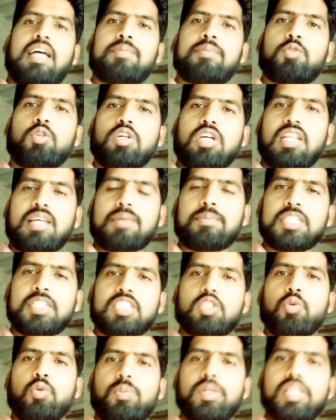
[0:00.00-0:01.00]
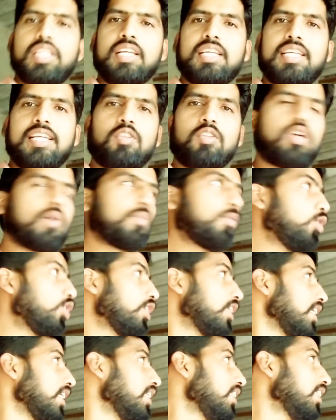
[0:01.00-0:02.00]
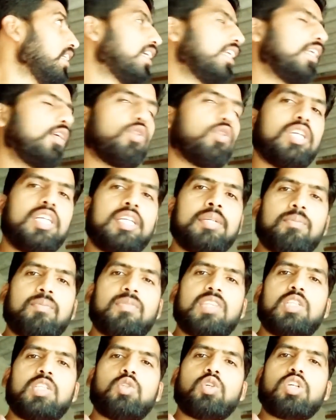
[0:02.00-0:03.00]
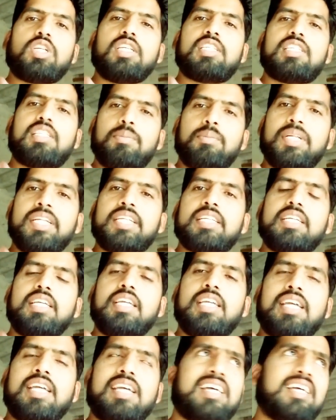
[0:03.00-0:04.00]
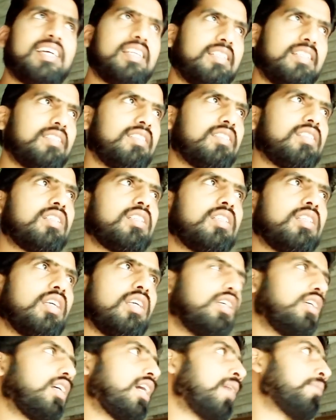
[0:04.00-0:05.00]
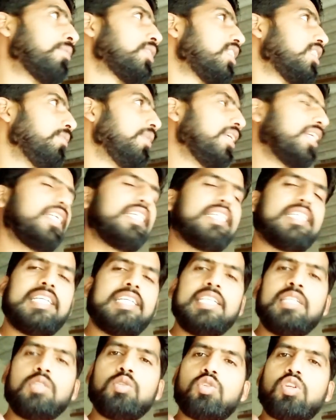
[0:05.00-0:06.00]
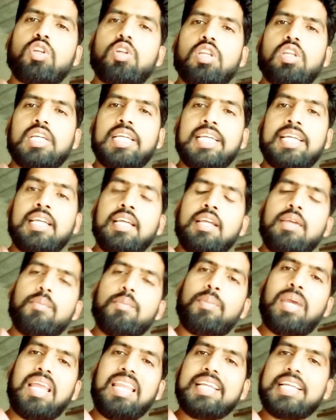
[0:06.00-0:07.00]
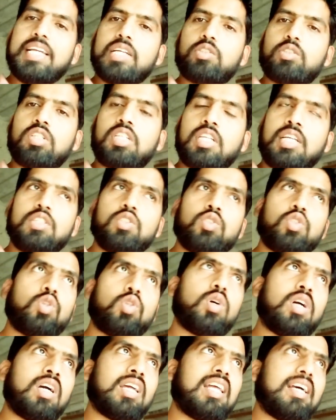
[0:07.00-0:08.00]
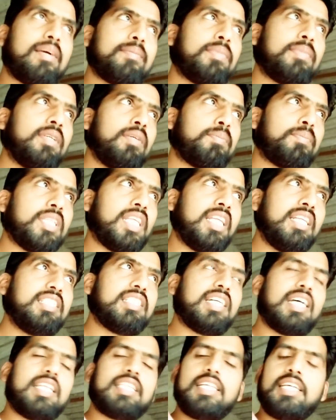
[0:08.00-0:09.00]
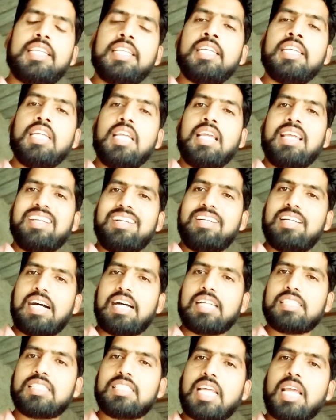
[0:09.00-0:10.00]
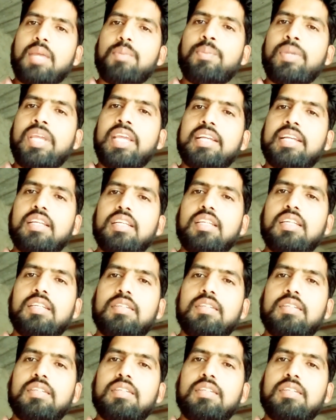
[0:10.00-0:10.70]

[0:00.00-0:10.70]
अब तो अगर आप इसके ऊपर देखें तो आपको एक टीन दिख रही होगी जो कि सीमेंट की है अब सीमेंट की टीन यूज होने लगी है पहले क्या होता था जो अगर आप पता नहीं जानते हैं नहीं घास टाइप में एक